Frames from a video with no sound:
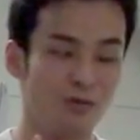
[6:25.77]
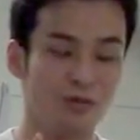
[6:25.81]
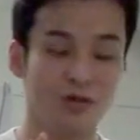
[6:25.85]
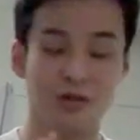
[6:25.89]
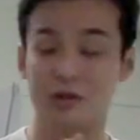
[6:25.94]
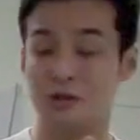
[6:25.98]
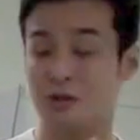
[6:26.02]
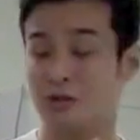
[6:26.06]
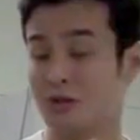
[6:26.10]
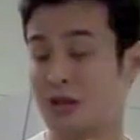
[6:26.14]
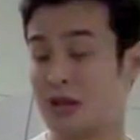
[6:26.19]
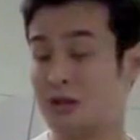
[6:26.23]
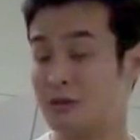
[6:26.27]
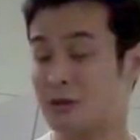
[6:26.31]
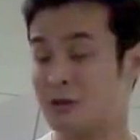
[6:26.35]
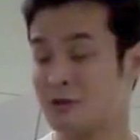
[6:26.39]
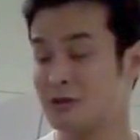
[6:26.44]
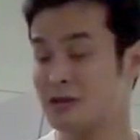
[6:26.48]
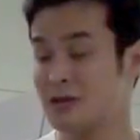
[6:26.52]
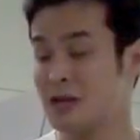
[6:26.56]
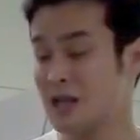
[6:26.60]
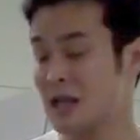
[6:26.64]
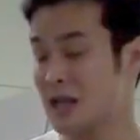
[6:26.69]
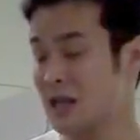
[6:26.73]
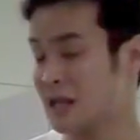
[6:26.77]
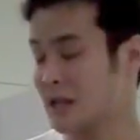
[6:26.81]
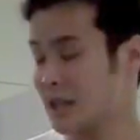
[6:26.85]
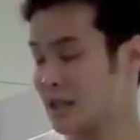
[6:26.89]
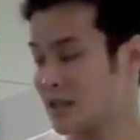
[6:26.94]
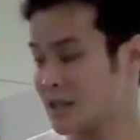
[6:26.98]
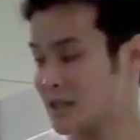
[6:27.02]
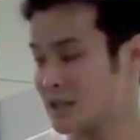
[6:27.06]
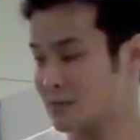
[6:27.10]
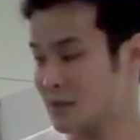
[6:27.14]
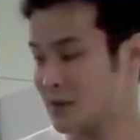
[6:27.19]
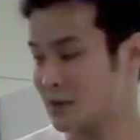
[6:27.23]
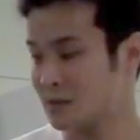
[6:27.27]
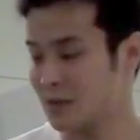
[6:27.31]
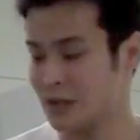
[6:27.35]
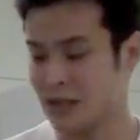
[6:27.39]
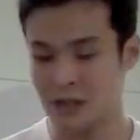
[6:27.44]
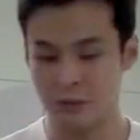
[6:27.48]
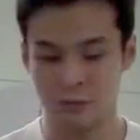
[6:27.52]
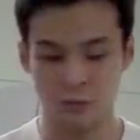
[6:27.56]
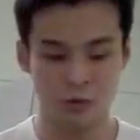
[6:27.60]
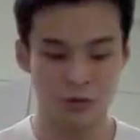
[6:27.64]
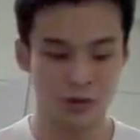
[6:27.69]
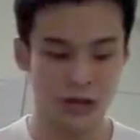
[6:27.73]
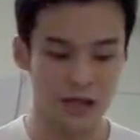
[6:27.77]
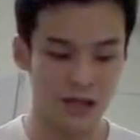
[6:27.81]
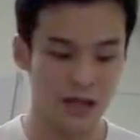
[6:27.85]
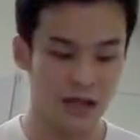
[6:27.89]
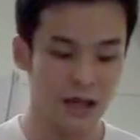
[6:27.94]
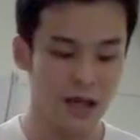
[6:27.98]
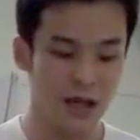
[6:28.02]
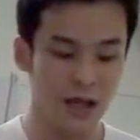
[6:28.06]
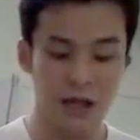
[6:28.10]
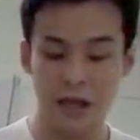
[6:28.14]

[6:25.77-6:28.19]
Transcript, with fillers: 文章の意味としては成り立ってしまうみたいなものが